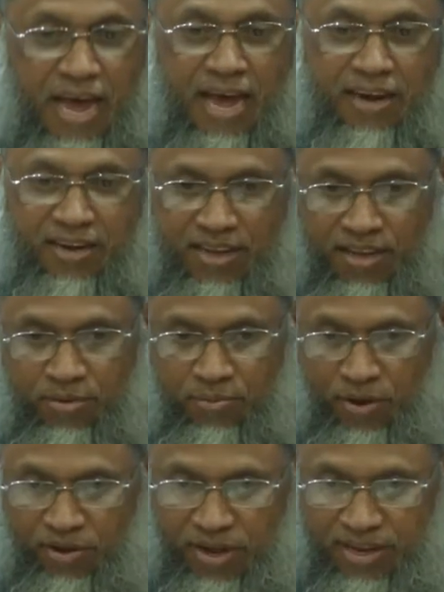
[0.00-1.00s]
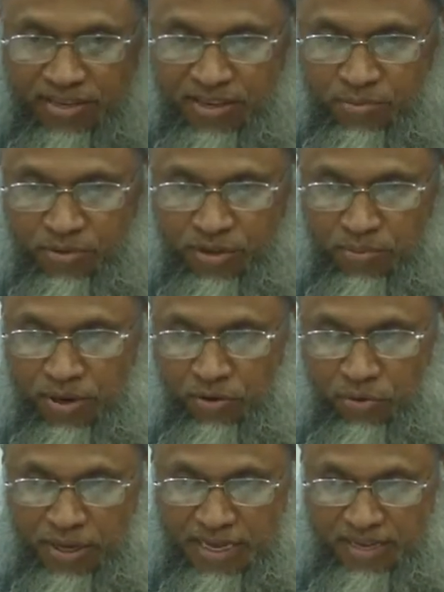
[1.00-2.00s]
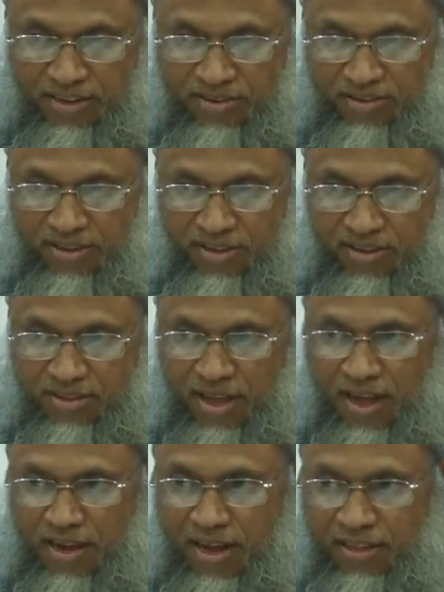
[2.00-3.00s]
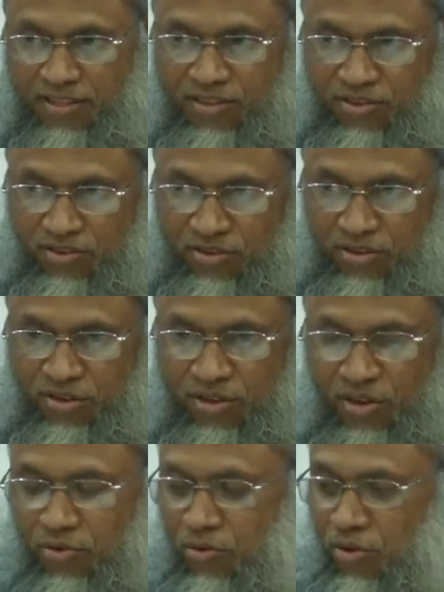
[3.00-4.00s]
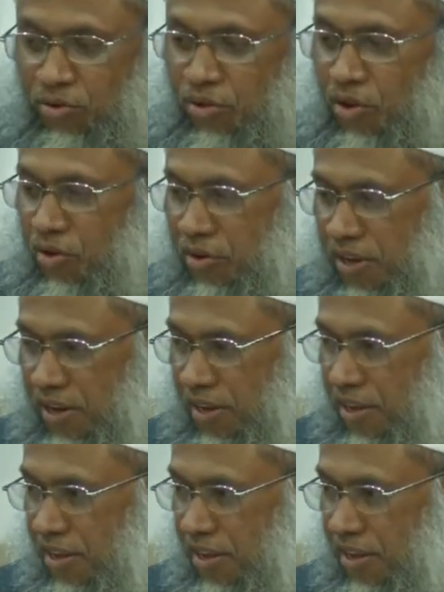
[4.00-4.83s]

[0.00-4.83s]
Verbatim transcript: আর এই মক্কায় যে মুসলমান রয়ে গেছে তার আত্মীয় স্বজনকে কোনো ধরনের